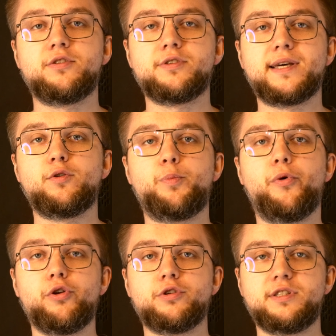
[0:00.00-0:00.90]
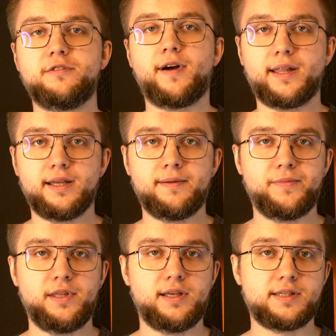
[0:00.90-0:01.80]
zostało porozrywane
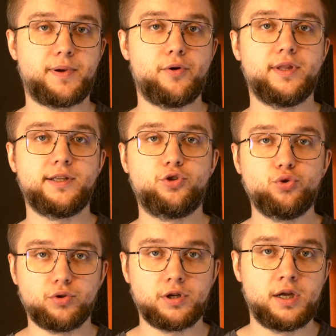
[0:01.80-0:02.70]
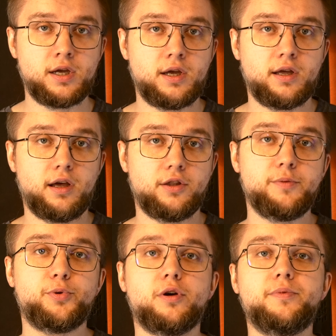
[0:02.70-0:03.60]
i jest pełne dziur, E, no
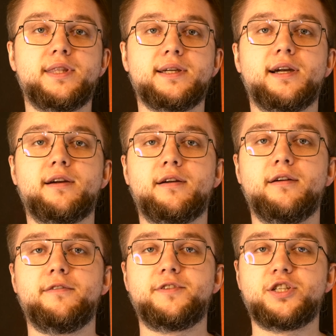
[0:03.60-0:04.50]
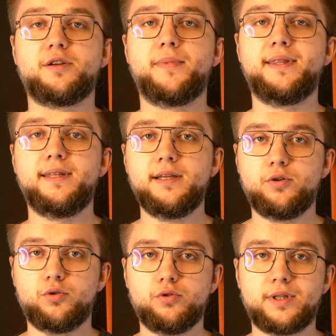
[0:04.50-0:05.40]
i podobnie tak jak e, w czasie
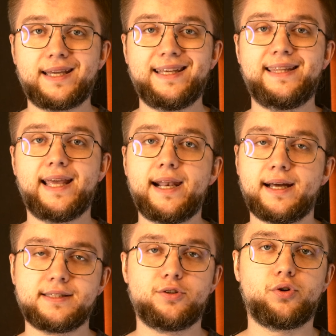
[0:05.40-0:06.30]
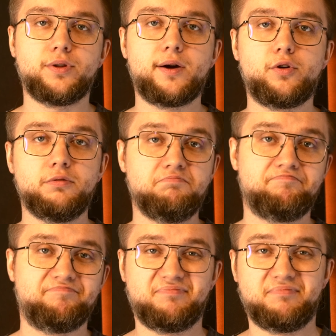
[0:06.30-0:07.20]
mendingu, tak i teraz dokonało
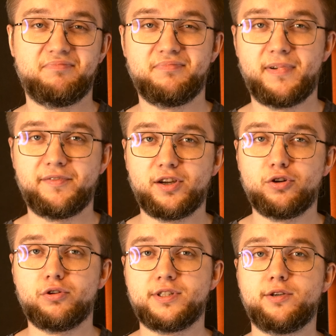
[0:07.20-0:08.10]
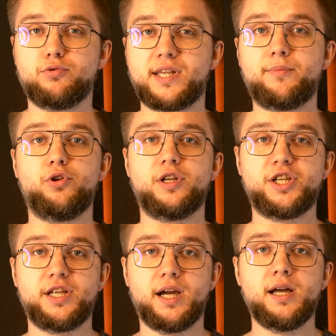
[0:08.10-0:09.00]
pewnego rodzaju
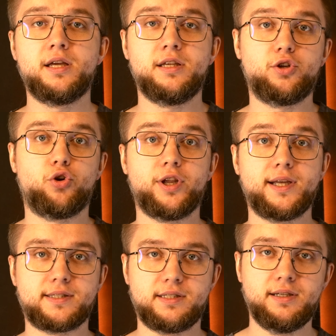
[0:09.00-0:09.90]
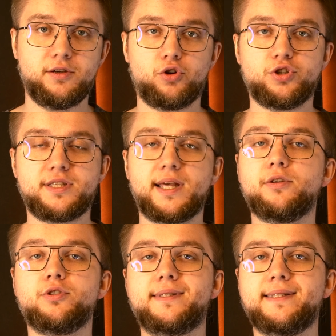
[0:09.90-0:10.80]
samoleczenia i korekcji,
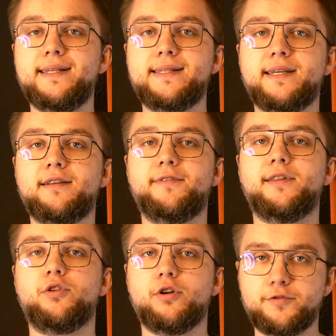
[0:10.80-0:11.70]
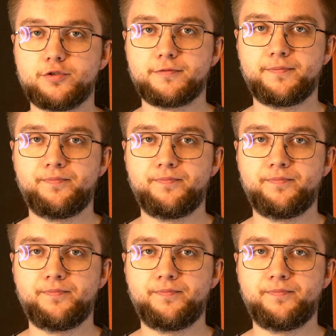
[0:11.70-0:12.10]
korzystając z iskier wędrowców.